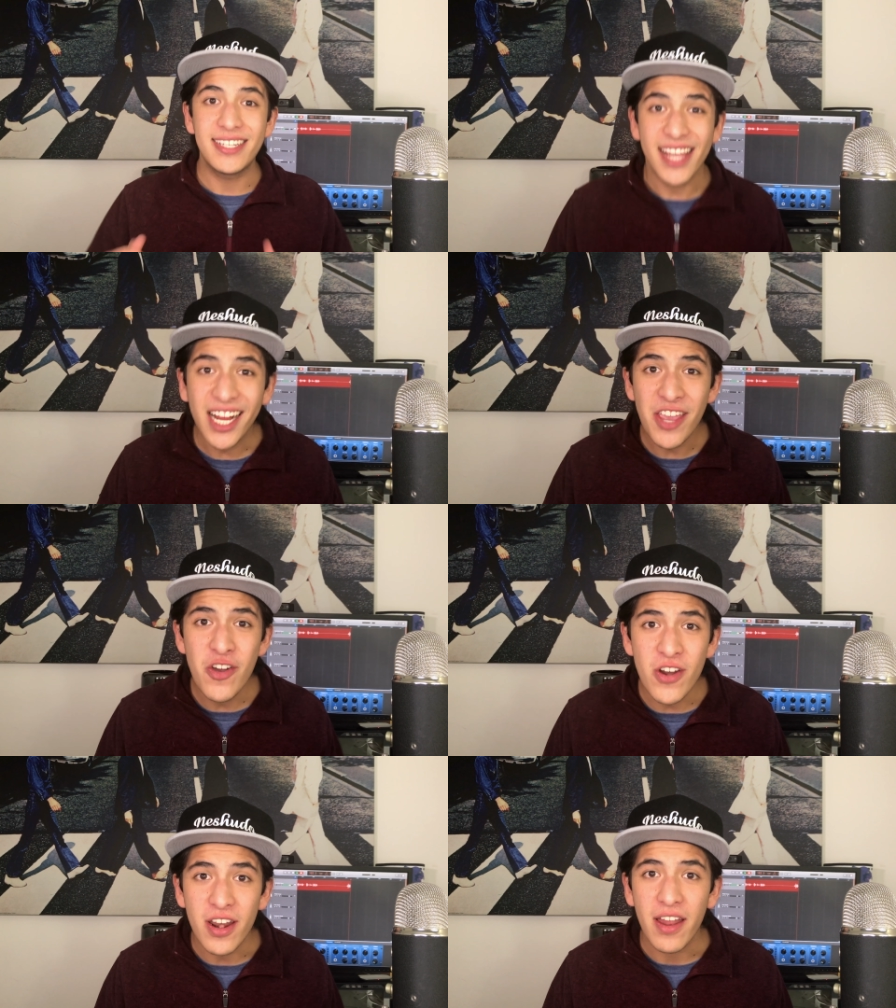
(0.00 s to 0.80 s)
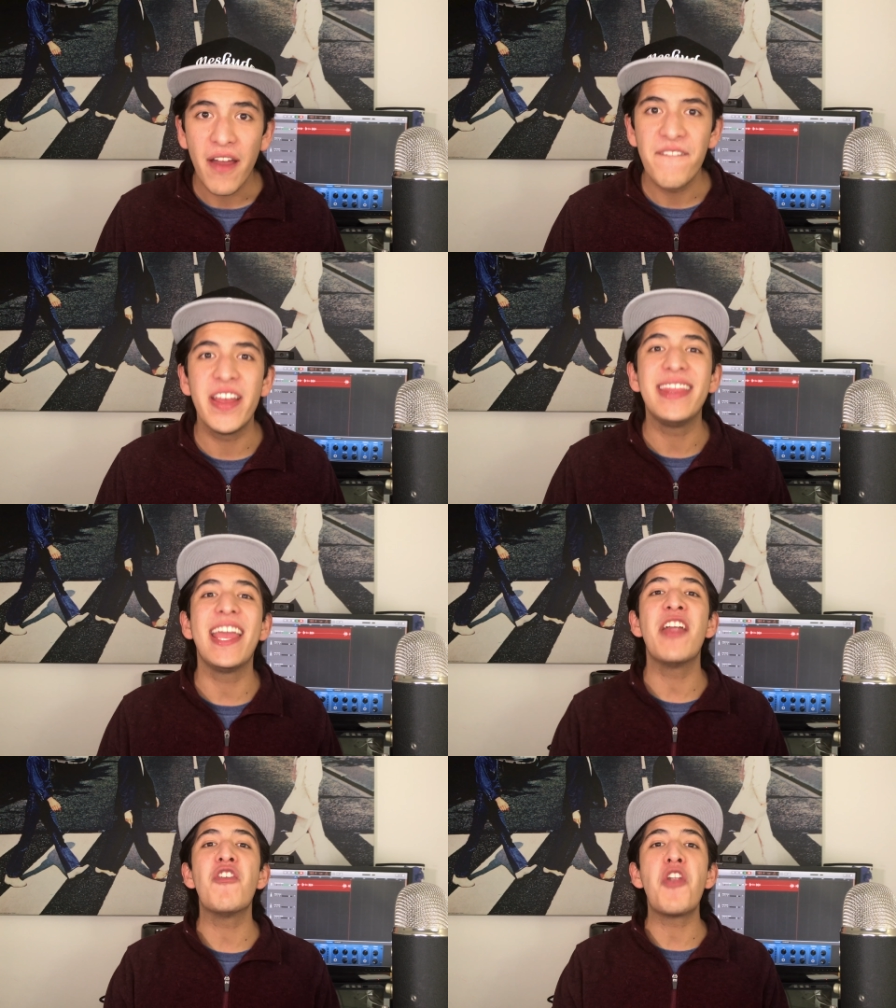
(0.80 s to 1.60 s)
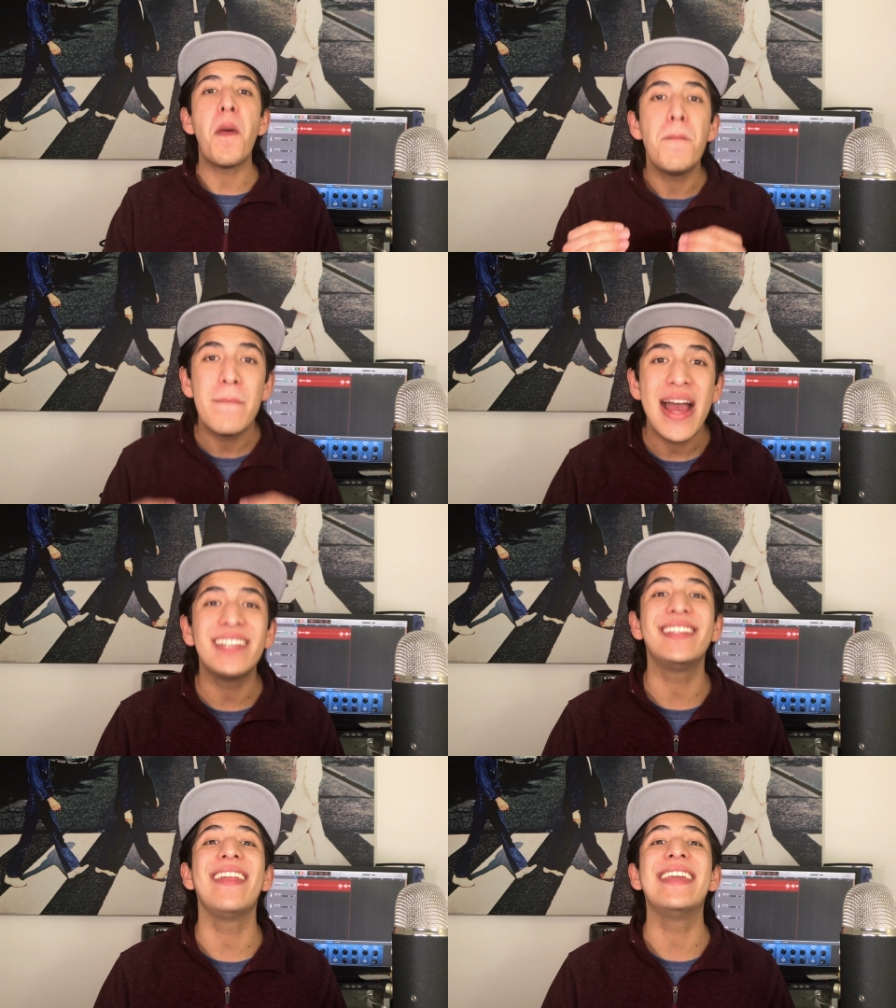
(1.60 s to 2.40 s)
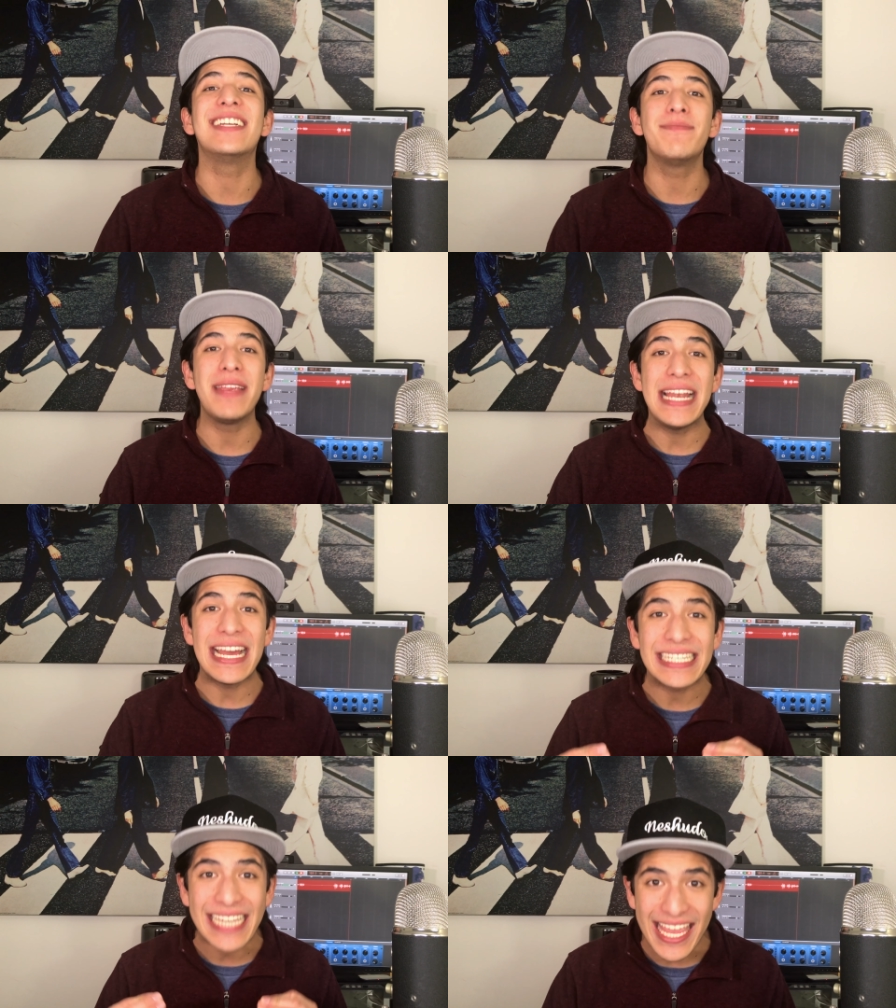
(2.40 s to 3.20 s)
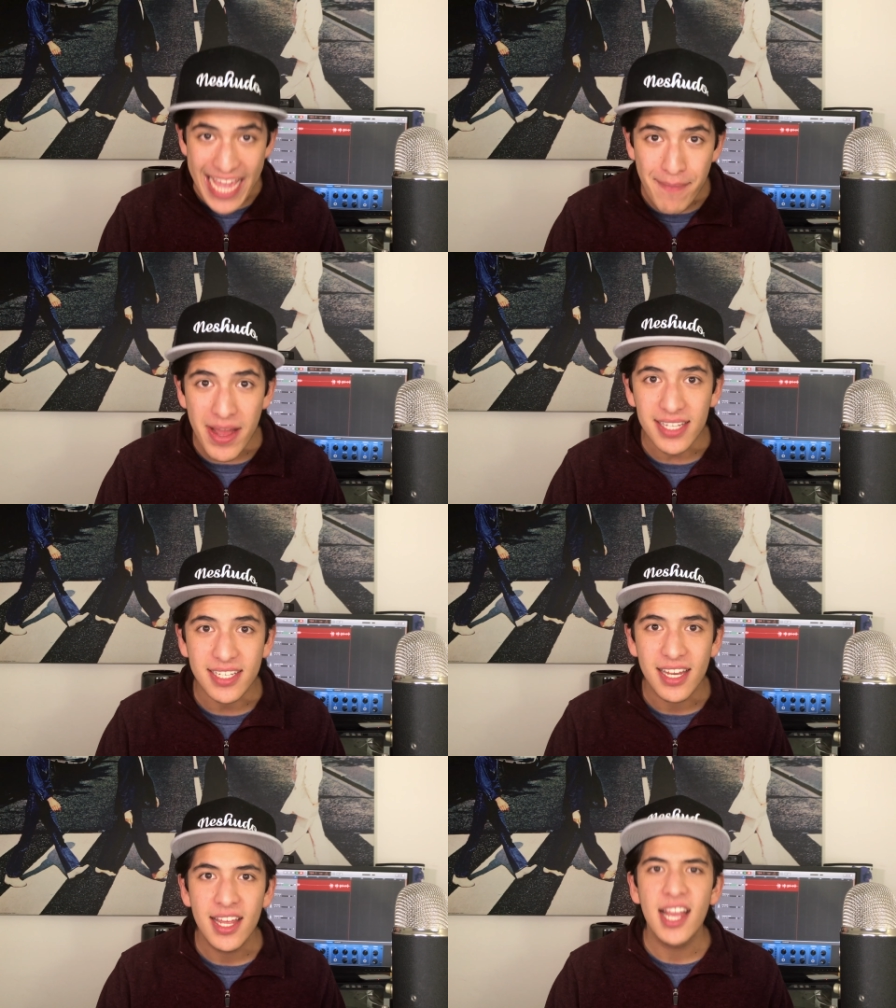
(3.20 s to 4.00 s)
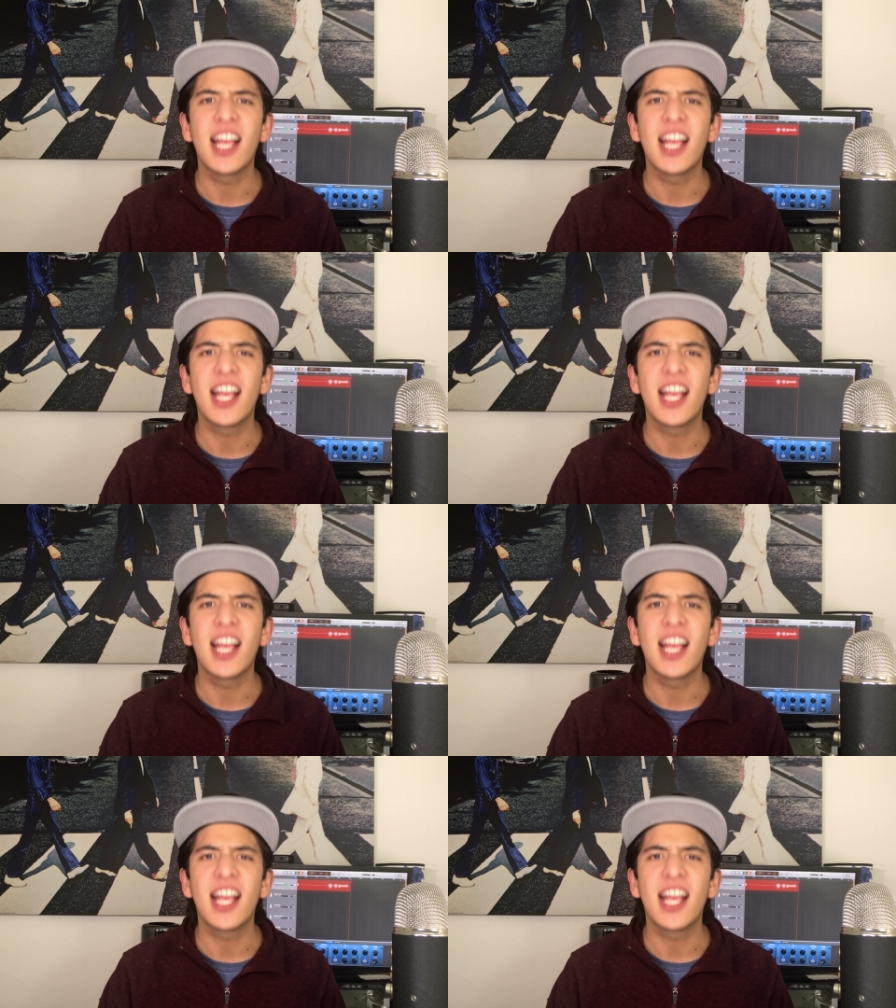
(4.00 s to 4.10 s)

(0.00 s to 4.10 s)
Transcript: Está cañón, vendieron más de mil lanzallamas.